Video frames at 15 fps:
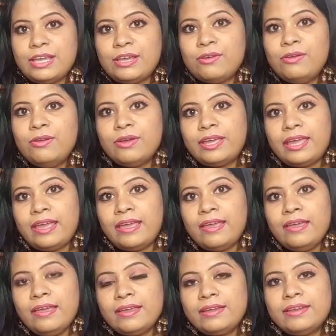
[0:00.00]
সেইগুলোকে
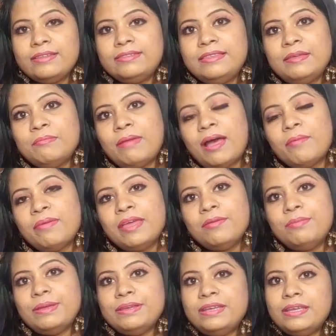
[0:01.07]
কৃত্রিমভাবে
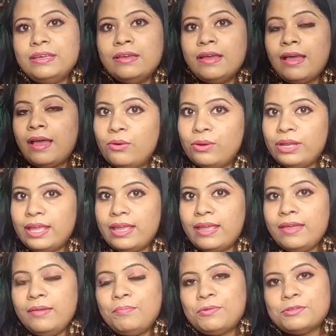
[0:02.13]
ব্রিডিং করে
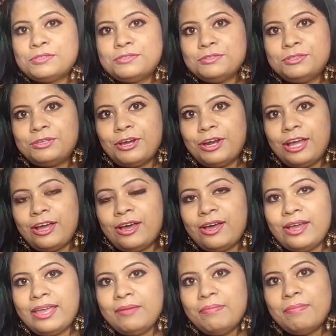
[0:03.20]
প্রস্তুত করা
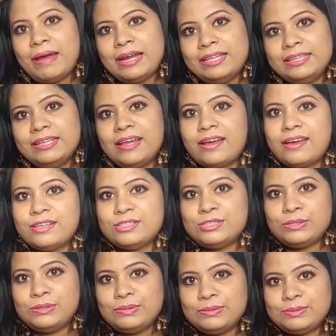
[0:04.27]
হয় বাড়িতে রাখার
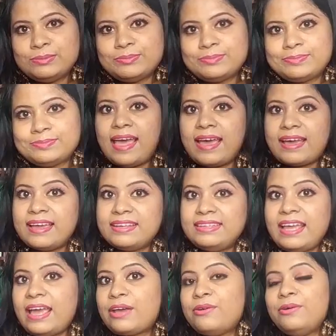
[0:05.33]
জন্য এক
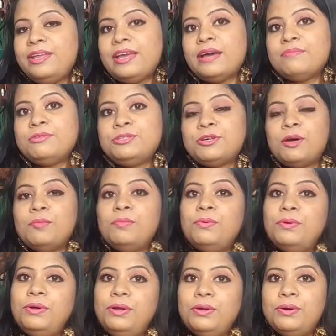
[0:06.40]
একটা অ্যাকোরিয়াম
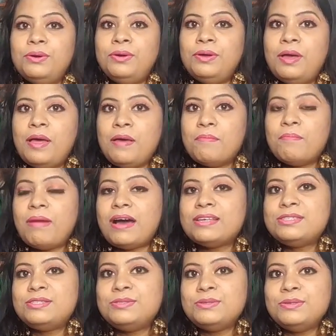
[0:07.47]
সম্পূর্ণ
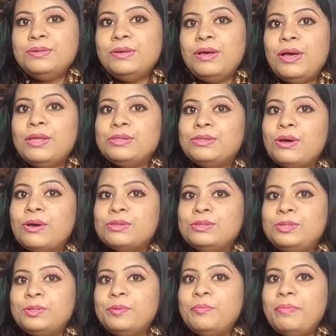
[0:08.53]

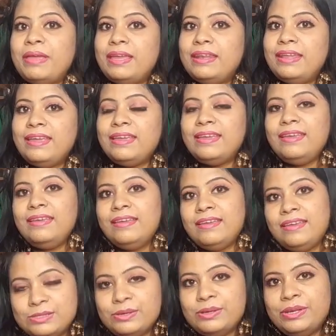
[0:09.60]
বাস্তুতন্ত্র মেনে
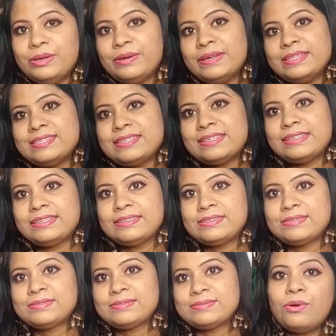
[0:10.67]
তৈরি হয়েছে
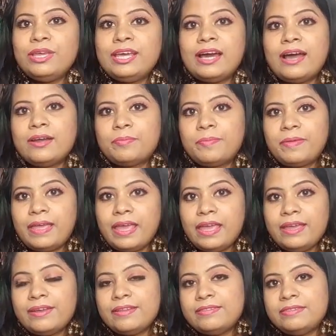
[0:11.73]
কই কার্পকে
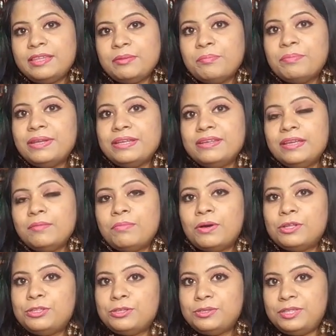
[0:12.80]
কৃত্রিম ব্রিডিং
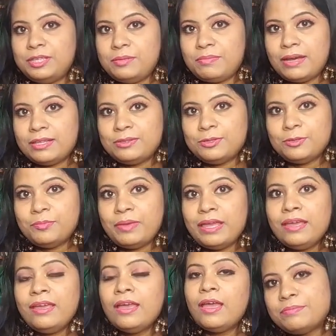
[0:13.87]
পদ্ধতির মাধ্যমে